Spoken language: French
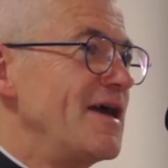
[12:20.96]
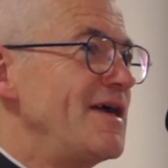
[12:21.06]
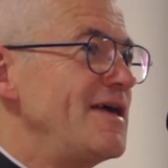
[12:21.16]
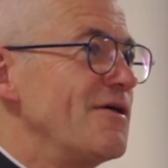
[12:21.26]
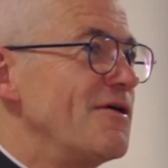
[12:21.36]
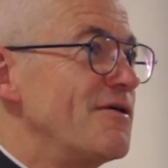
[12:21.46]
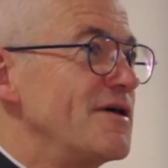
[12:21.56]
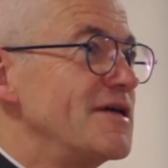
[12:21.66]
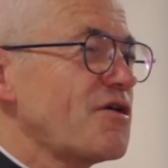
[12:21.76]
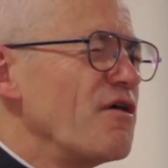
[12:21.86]
Et euh,
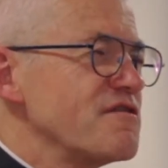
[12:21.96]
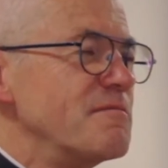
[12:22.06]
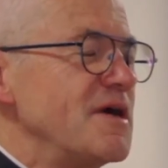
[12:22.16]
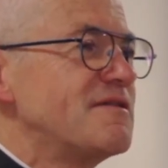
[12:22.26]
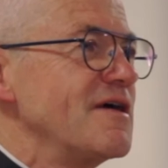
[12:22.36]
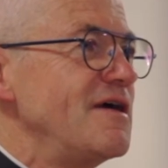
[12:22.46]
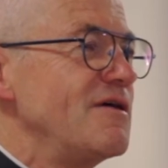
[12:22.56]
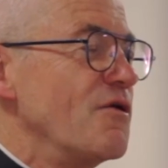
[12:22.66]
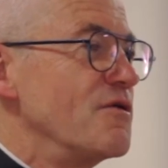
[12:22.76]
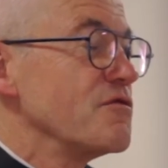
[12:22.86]
il
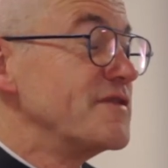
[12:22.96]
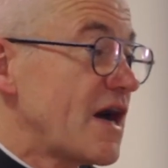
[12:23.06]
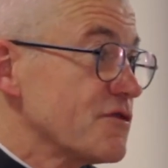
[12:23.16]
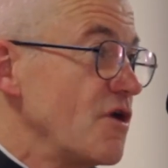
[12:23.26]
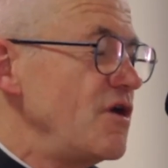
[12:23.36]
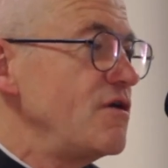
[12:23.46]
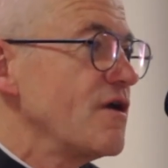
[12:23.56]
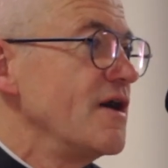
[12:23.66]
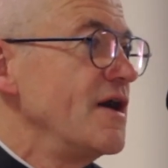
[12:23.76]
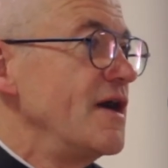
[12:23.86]
transmettait euh, son
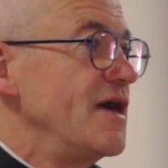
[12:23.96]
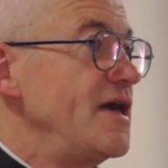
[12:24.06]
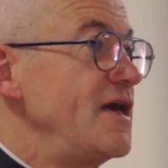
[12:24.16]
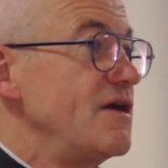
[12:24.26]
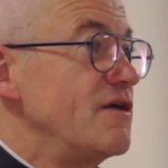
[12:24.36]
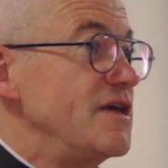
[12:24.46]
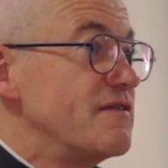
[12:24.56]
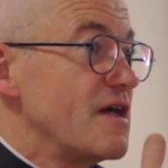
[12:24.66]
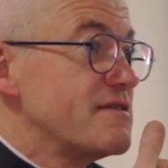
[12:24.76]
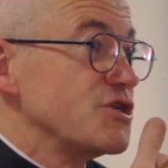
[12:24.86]
ardeur et,
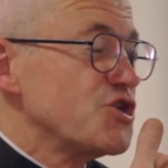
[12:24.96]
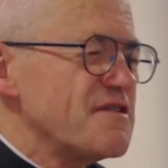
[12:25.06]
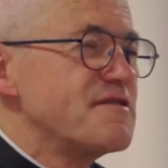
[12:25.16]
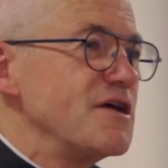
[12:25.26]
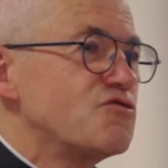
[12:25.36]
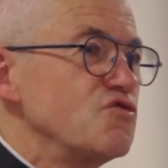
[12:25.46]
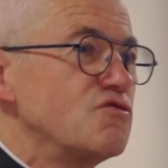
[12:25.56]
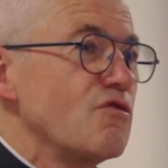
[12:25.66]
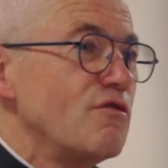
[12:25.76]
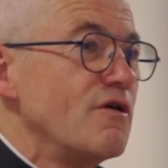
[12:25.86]
ça chassait
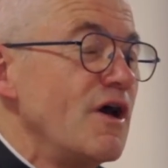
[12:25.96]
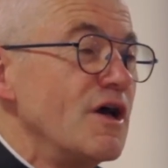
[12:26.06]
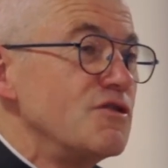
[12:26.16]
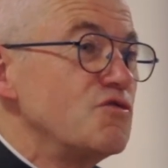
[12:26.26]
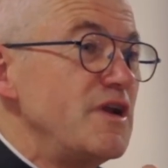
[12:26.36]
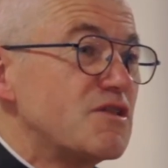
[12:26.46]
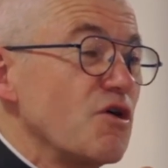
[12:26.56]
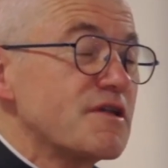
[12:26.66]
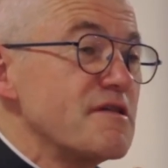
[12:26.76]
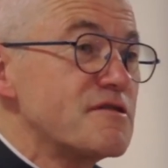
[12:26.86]
toutes, euh, toutes les
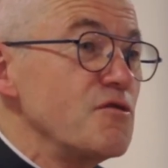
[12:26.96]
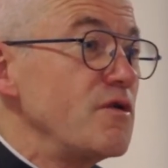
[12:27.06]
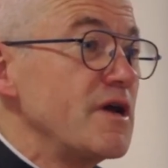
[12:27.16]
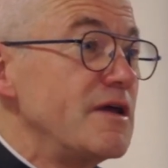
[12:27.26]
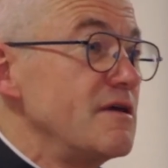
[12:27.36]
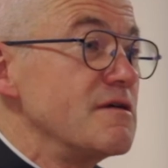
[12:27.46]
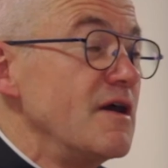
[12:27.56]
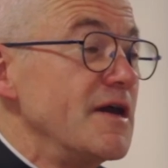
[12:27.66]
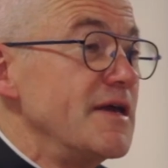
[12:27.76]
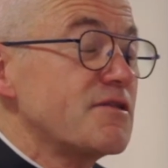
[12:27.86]
tentations et
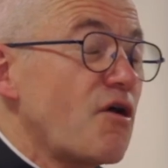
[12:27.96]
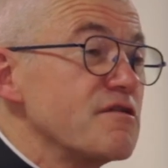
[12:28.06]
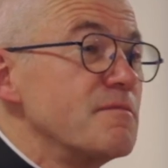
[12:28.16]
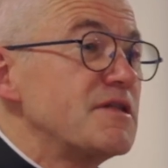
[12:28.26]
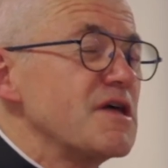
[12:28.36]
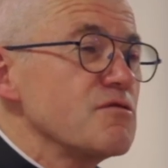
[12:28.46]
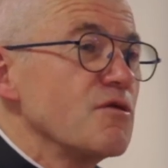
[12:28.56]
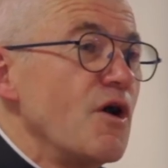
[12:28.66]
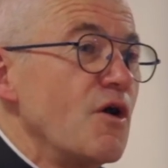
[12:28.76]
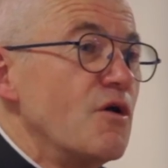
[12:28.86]
il, transmettait
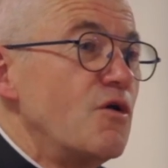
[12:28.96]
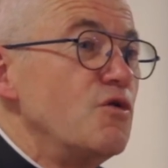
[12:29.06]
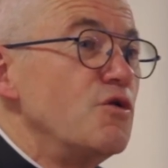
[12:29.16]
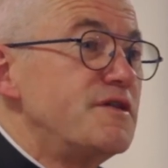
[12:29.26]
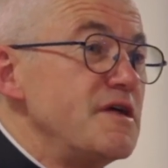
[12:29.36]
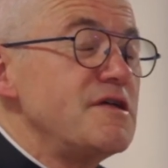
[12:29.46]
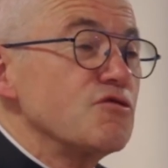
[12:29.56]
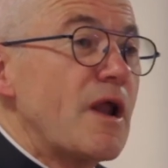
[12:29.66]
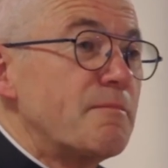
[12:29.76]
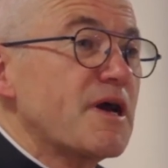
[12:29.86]
son, le, désir
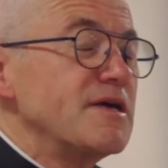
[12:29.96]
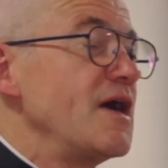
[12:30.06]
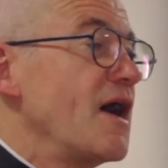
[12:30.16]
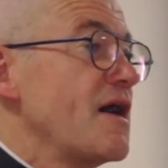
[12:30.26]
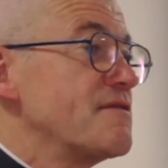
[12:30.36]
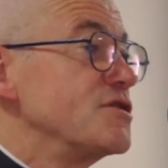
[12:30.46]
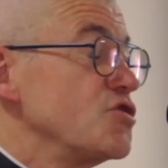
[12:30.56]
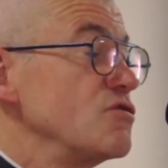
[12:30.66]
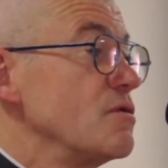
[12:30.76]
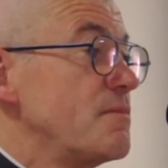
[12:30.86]
de la prière à ces
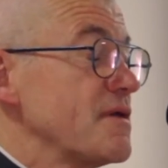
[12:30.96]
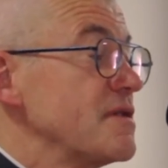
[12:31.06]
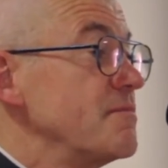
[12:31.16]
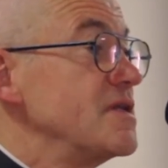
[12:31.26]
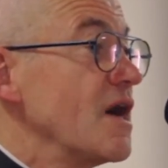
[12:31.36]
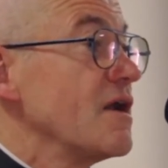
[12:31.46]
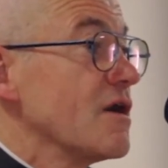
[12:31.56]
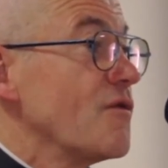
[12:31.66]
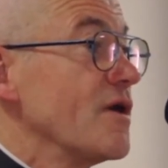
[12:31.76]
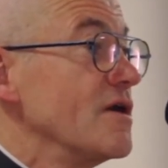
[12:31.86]
jeunes de, par cette manière-là.